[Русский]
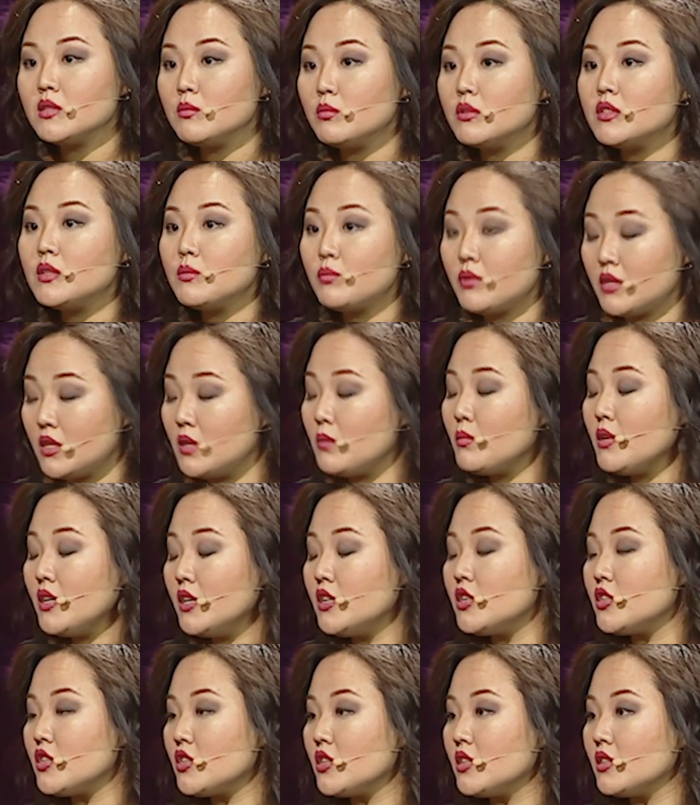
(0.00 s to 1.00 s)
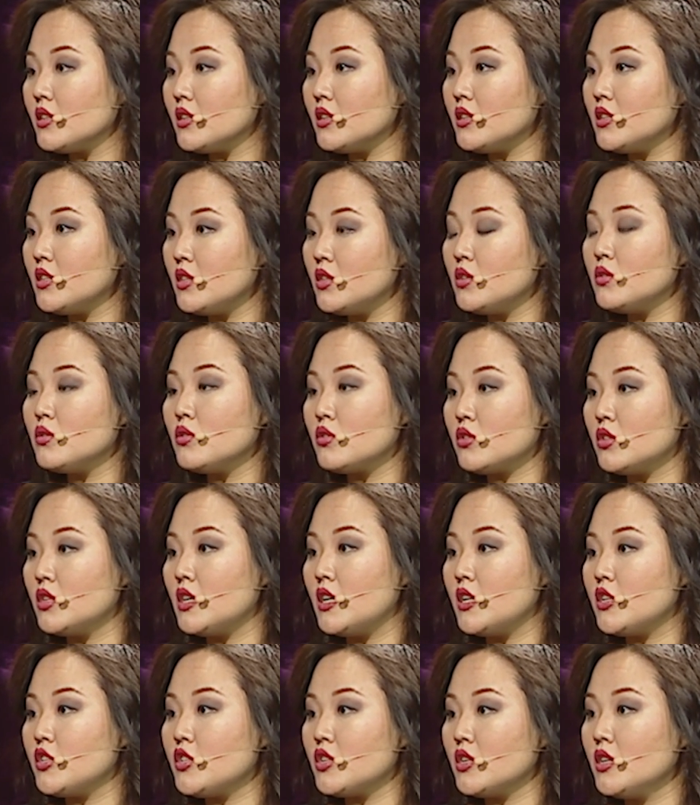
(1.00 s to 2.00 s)
Либо ты принимаешь это и идешь
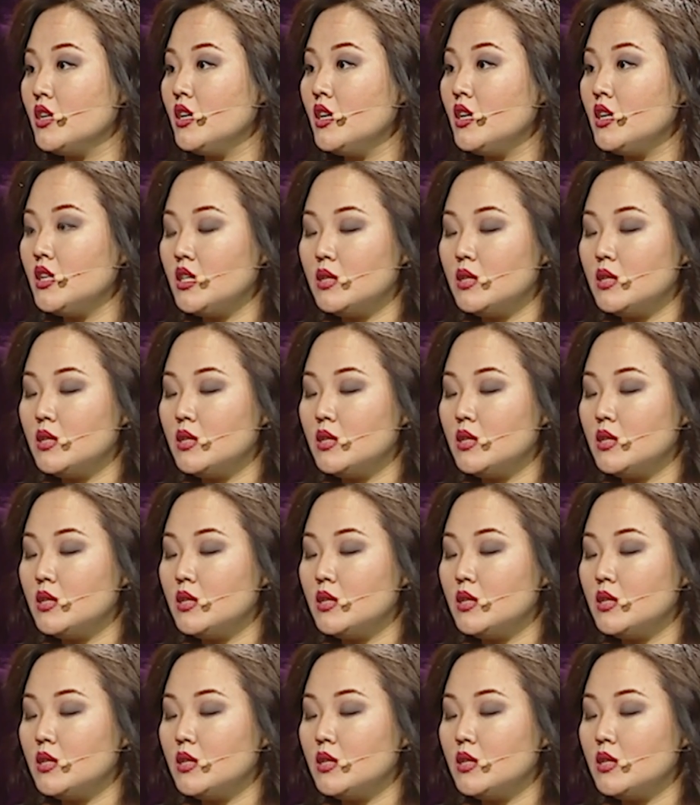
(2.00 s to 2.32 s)
дальше,